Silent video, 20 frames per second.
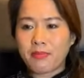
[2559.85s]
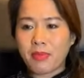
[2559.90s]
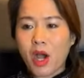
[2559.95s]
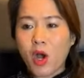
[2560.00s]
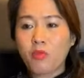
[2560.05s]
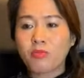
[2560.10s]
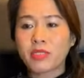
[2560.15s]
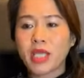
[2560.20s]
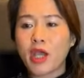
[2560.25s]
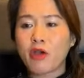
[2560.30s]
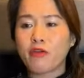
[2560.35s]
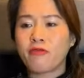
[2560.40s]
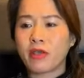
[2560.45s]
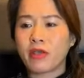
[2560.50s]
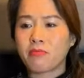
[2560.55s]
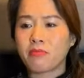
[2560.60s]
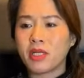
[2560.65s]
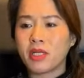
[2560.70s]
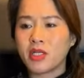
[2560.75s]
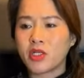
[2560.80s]
ông theo Việt
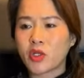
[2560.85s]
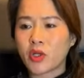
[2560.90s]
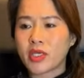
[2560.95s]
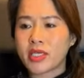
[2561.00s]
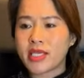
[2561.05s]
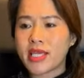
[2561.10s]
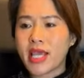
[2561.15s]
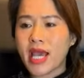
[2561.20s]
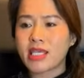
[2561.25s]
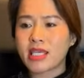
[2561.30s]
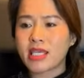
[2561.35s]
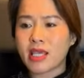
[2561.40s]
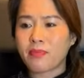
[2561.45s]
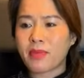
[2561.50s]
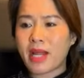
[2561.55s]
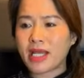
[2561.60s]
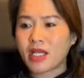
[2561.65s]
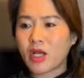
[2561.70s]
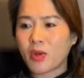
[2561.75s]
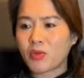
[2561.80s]
Minh rồi gia nhập
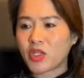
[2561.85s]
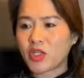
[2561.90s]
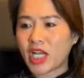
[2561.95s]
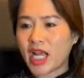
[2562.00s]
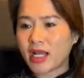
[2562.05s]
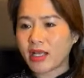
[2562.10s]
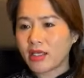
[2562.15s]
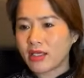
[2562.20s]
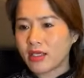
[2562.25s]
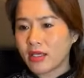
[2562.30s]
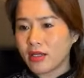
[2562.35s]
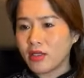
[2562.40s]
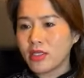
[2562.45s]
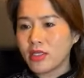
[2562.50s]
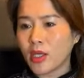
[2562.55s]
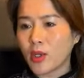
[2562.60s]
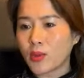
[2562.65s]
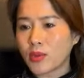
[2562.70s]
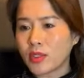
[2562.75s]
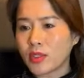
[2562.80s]
đảng Cộng sản, giữ
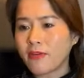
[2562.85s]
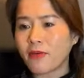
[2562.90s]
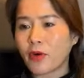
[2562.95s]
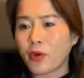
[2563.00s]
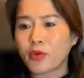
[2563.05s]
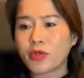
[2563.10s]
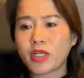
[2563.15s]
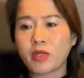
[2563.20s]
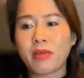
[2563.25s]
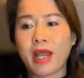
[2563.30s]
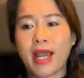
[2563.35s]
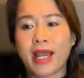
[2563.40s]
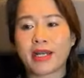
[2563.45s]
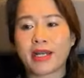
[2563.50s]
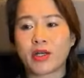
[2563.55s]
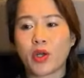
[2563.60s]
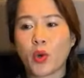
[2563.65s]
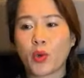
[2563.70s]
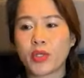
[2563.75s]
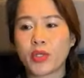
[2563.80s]
nhiều chức vụ trong Hà
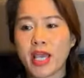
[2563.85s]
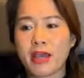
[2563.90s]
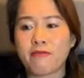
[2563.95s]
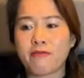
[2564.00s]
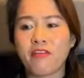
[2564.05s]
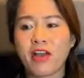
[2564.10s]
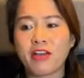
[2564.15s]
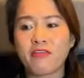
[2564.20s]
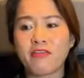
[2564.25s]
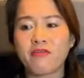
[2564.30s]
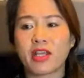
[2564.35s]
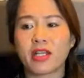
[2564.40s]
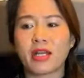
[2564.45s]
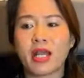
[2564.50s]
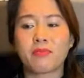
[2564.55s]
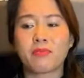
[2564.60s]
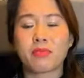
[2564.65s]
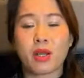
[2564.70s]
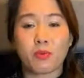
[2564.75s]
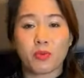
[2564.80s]
Nội nhà văn Việt Nam
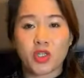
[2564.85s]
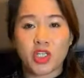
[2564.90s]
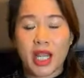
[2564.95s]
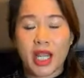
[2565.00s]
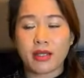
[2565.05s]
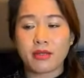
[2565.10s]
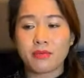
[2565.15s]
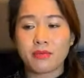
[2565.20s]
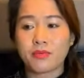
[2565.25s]
Cộng sản.